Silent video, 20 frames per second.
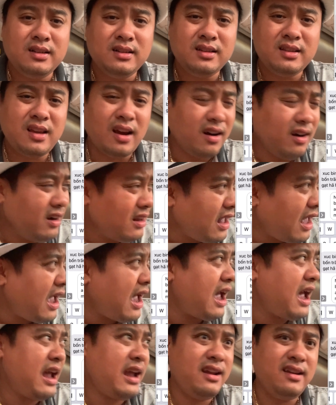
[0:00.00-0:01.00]
chửi
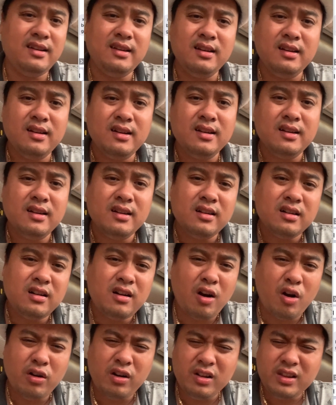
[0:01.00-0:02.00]
thề
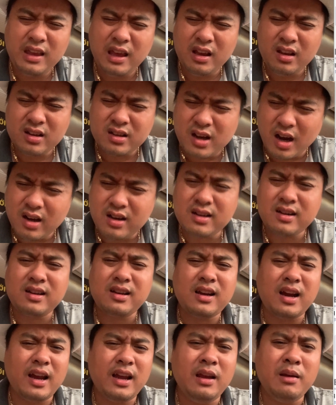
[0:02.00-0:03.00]
rồi nó chỉ cực
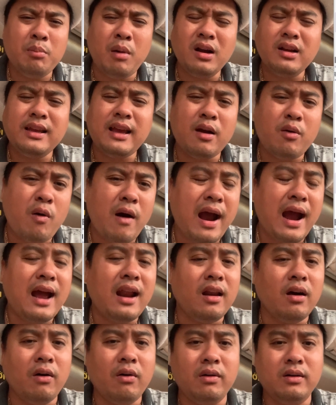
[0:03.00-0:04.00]
kỳ mất văn hóa
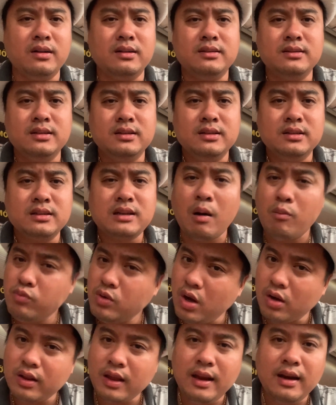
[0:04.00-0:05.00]
luôn không
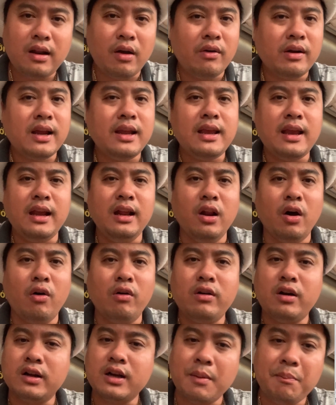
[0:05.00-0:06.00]
cho tin nói cái gì luôn
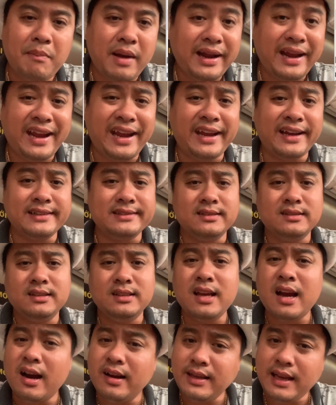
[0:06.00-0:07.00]
rồi cấp máy ngang
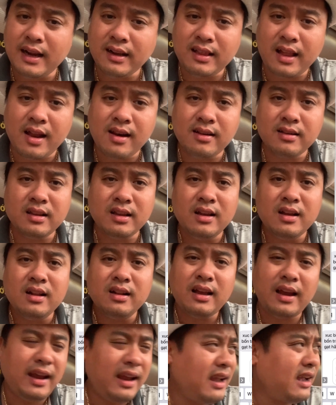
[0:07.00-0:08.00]
giờ nhắn tin
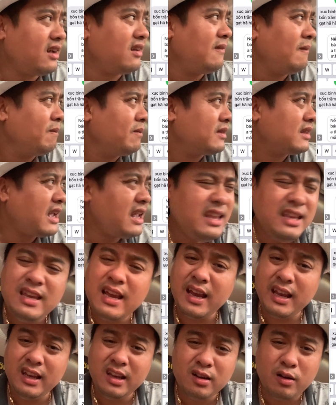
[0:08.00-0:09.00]
thiệt cái
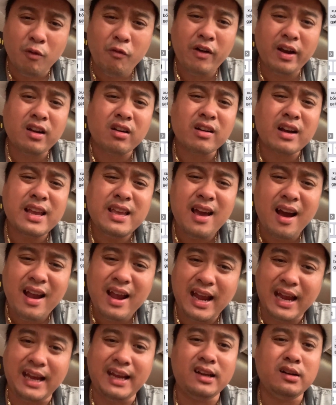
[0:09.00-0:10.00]
gì cũng phải có cái giới
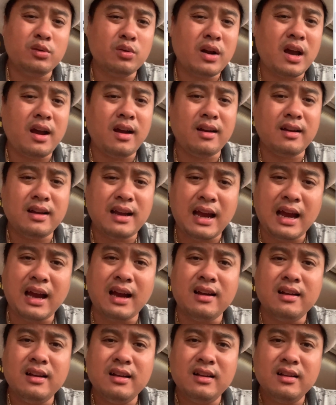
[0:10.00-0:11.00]
hạn của nó ha
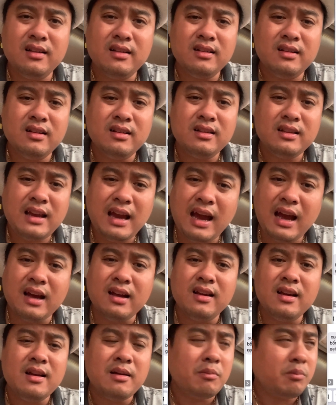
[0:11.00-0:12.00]
nha
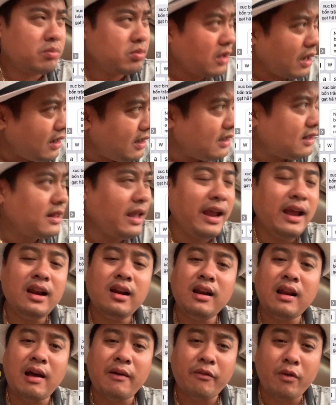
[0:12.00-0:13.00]
tuy tin
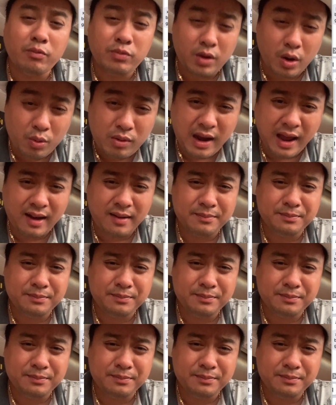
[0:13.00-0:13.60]
là phục vụ khách